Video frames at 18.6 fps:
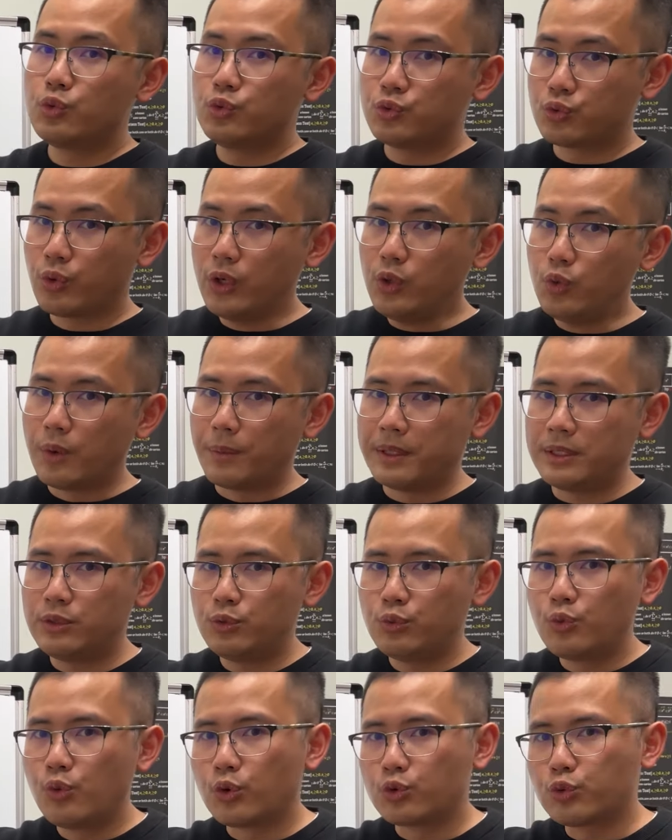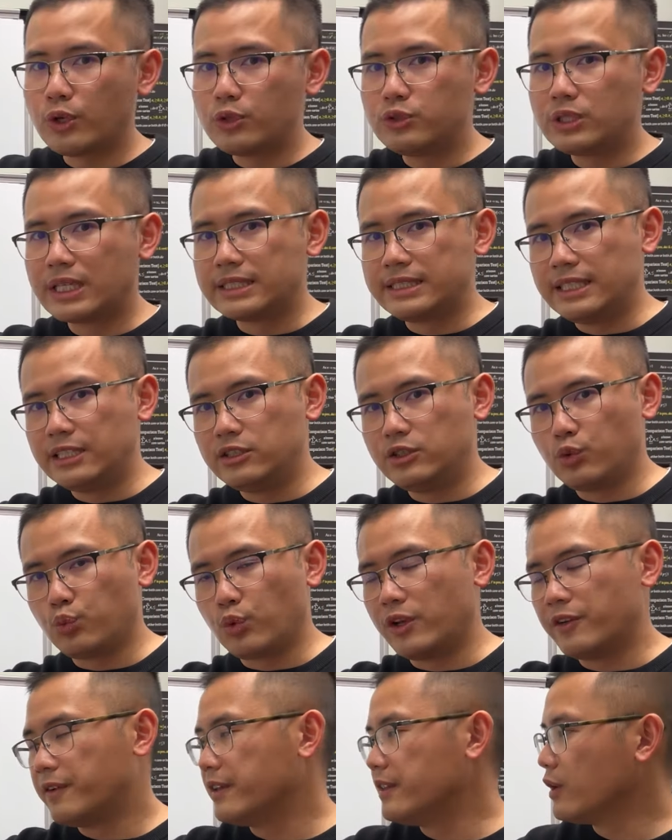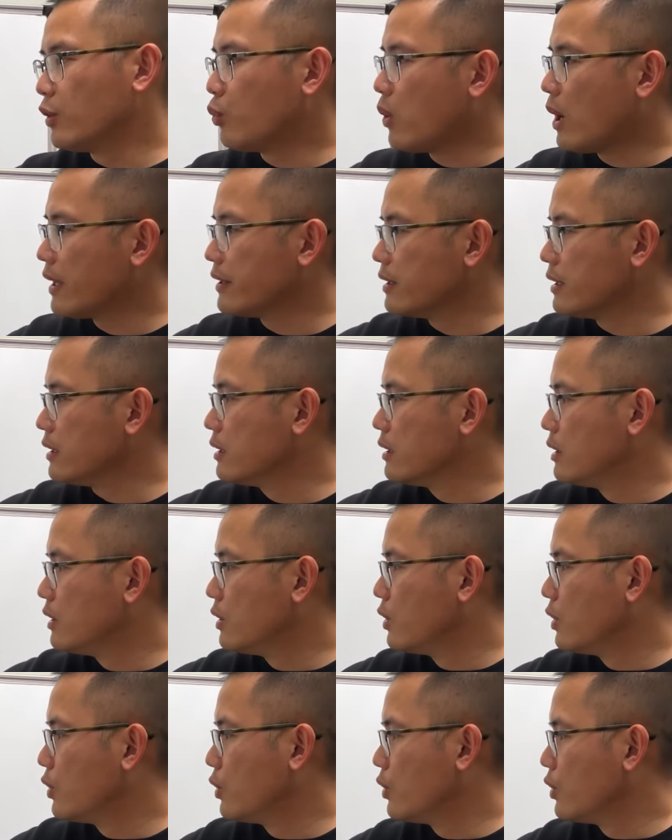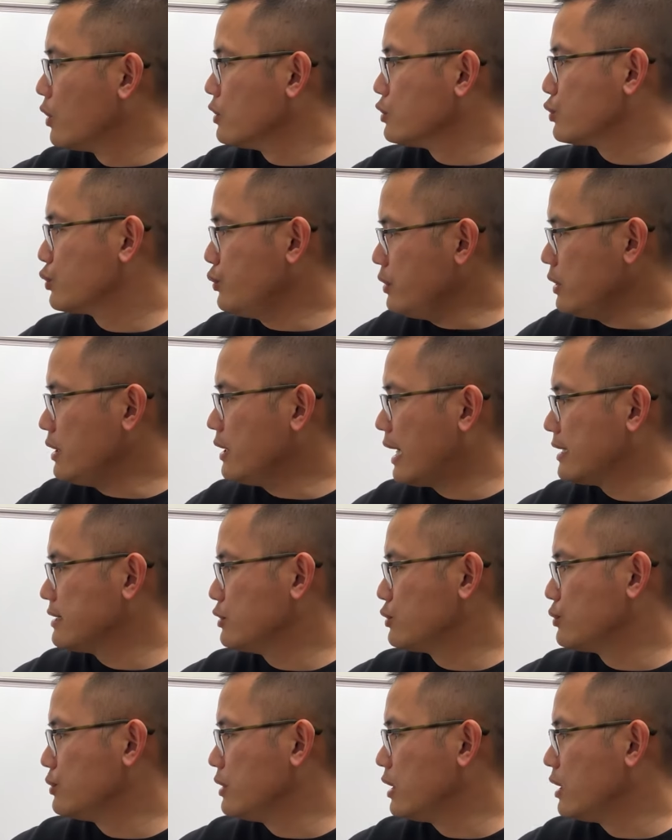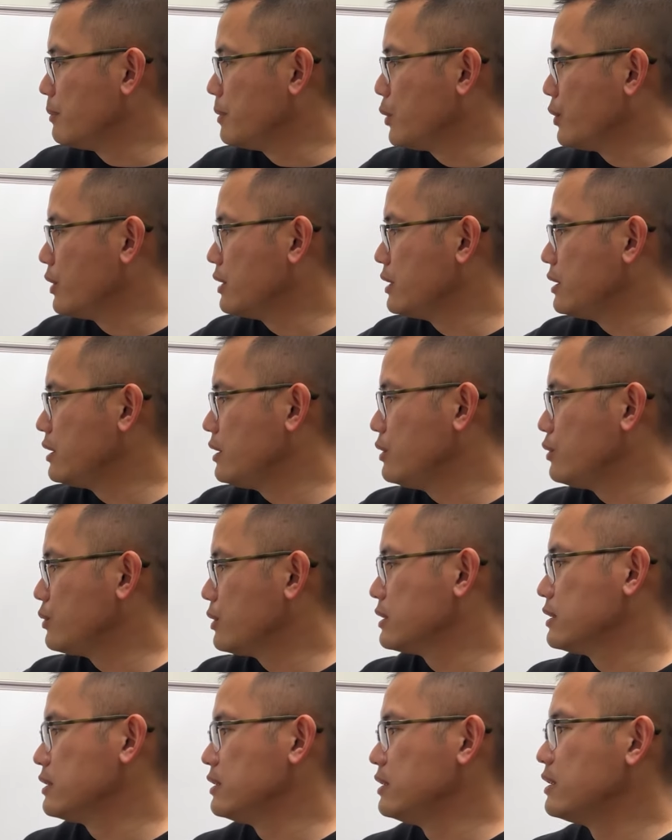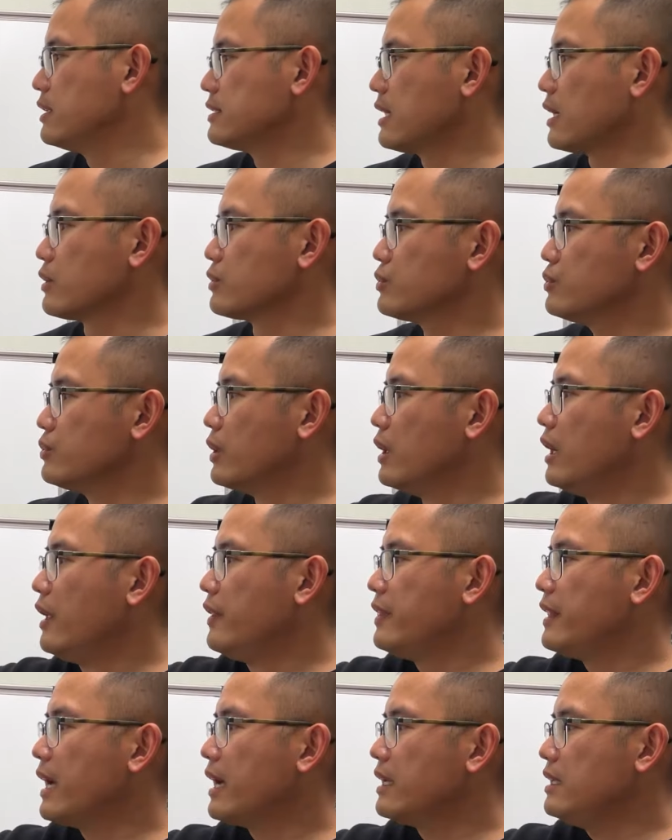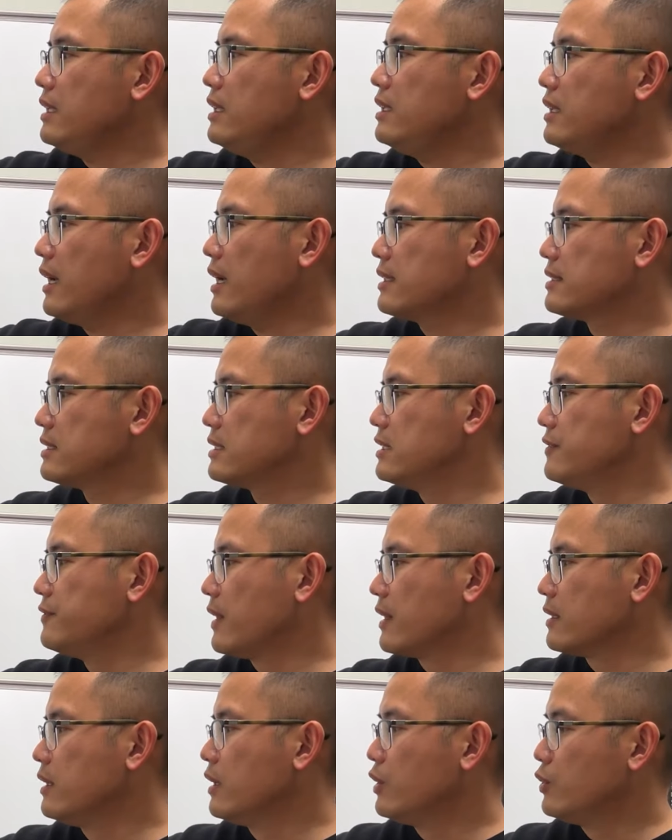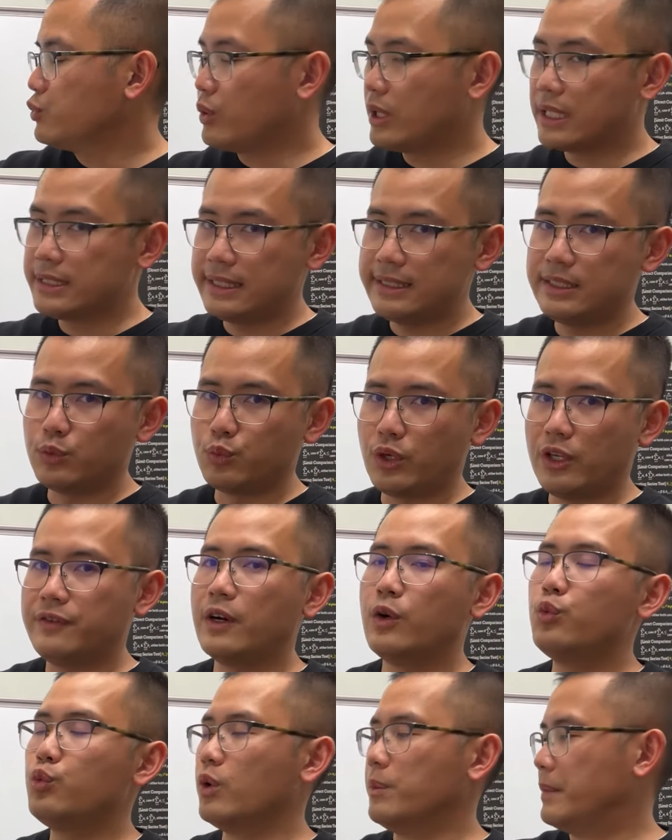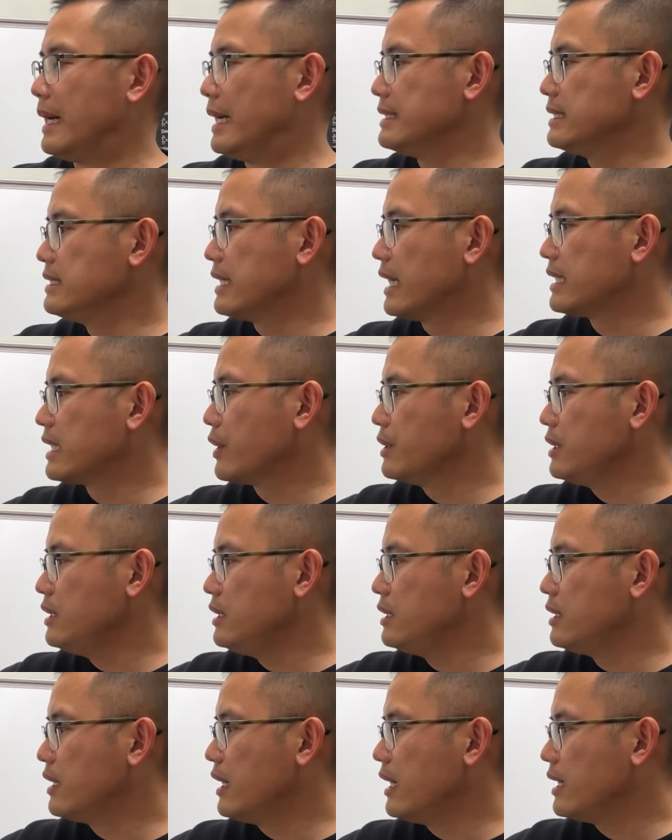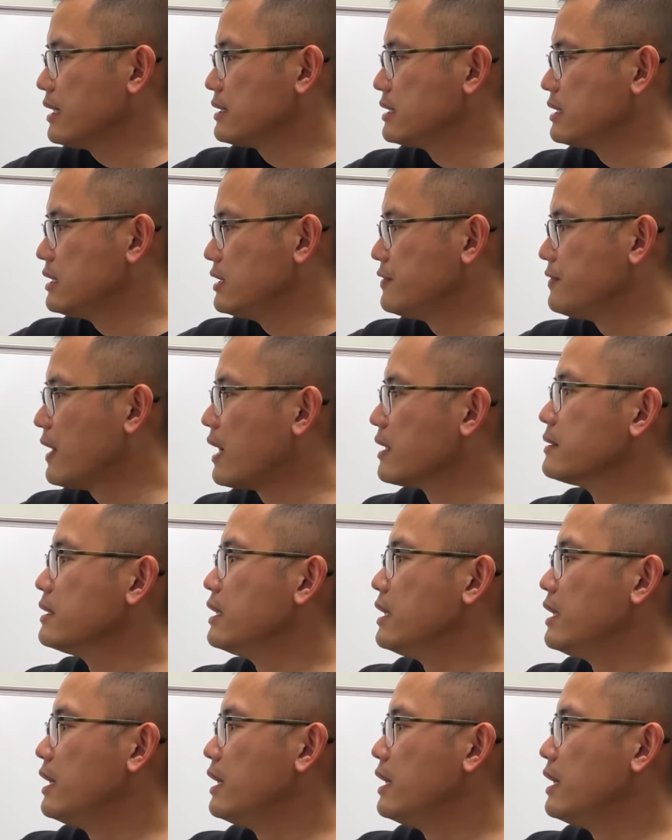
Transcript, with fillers: 所以我们如果对这个进行微分的话呢，除以二还是除以二没问题，因为只是一个常数。那一的 x 次方对它进行微分，我们还是拿到一的 x 次方。